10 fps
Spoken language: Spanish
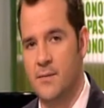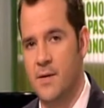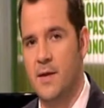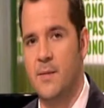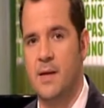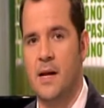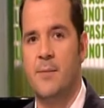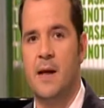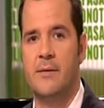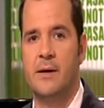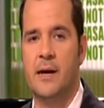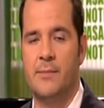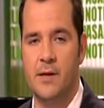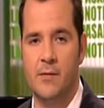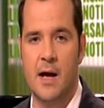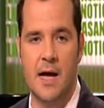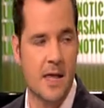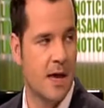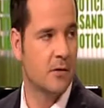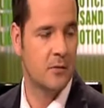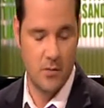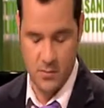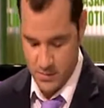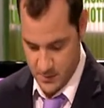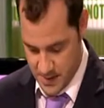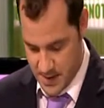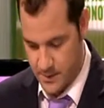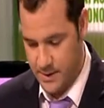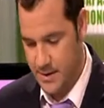en vez de pedir la palabra van a pedir una caña, todos. claro